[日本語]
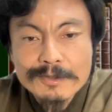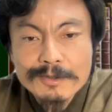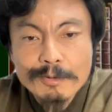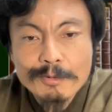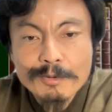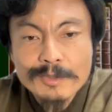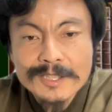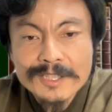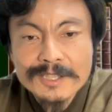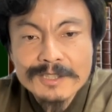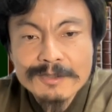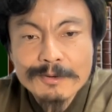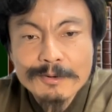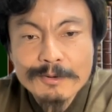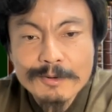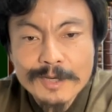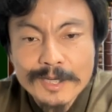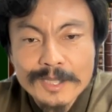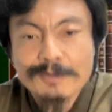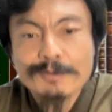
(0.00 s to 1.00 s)
登記費
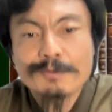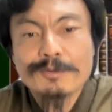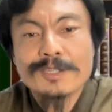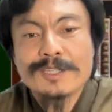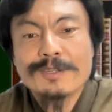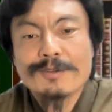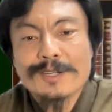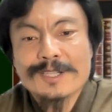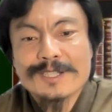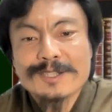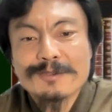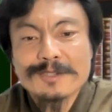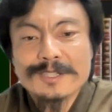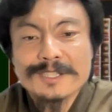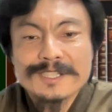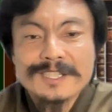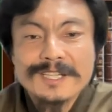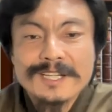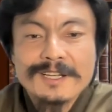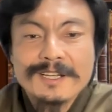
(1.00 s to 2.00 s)
用、あ登記費用がそれ
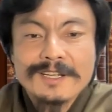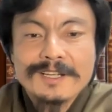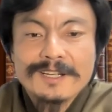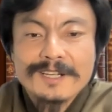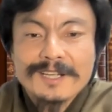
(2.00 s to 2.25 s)
ですね。